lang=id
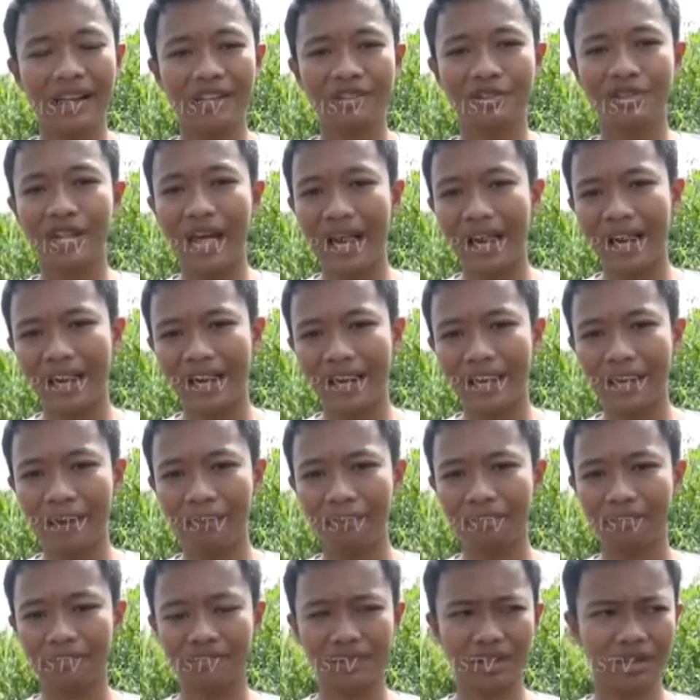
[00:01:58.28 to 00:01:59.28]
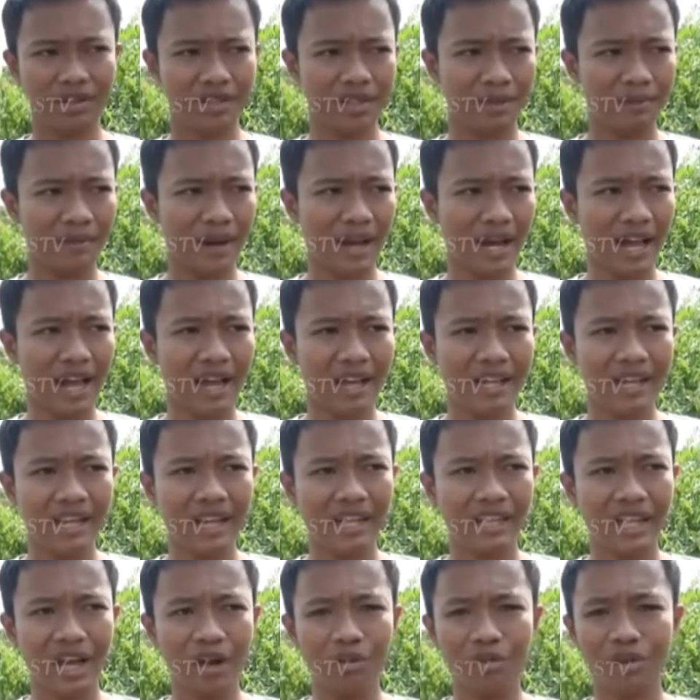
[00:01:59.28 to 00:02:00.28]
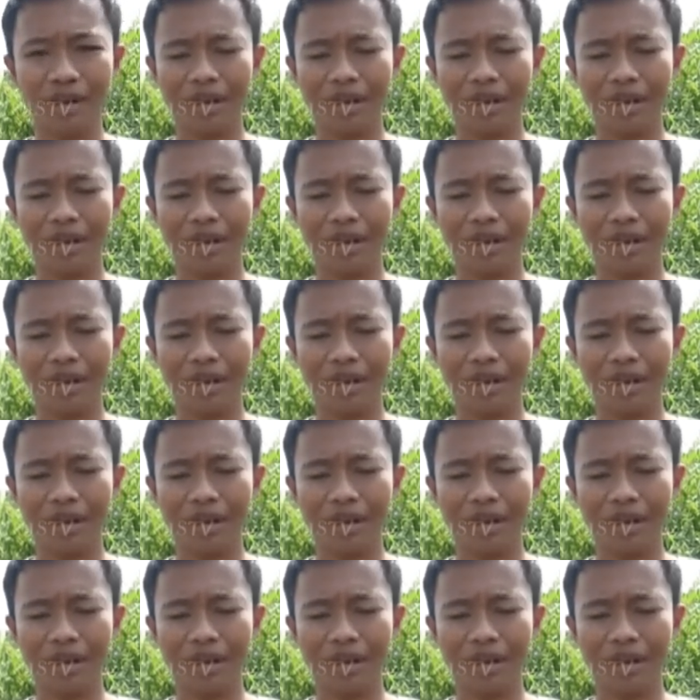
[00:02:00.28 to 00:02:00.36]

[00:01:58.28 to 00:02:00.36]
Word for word: sudah ngerem, terus di belakangnya tidak tahu